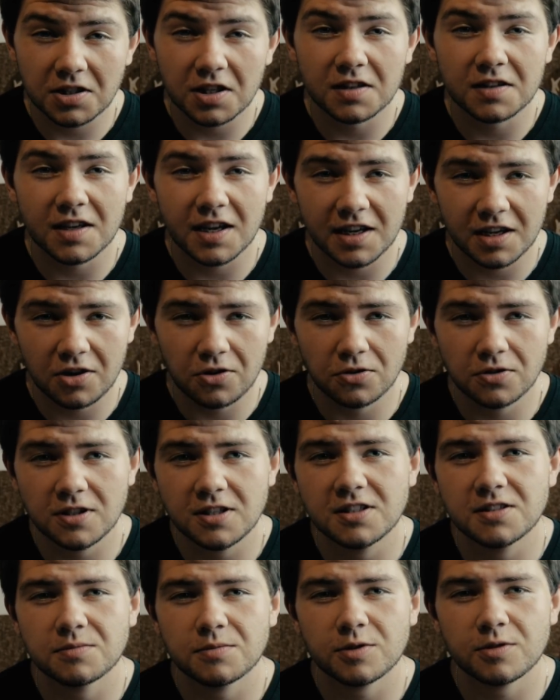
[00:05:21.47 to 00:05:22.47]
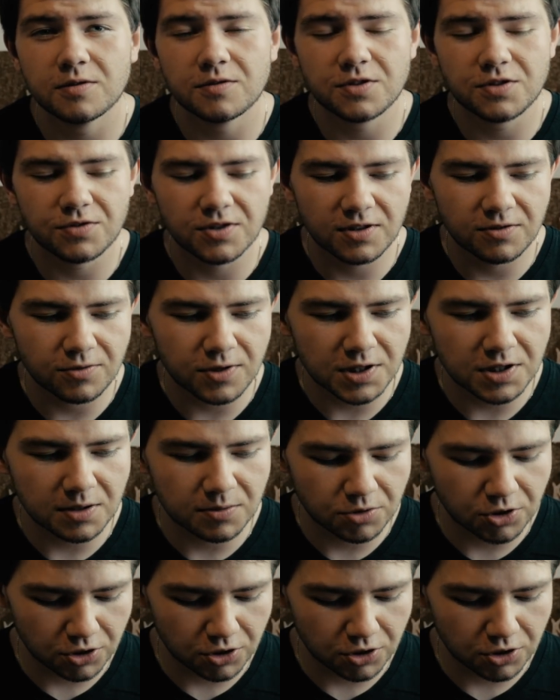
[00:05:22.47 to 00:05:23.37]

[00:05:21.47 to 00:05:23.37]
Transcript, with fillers: ten egoizm w swoim własnym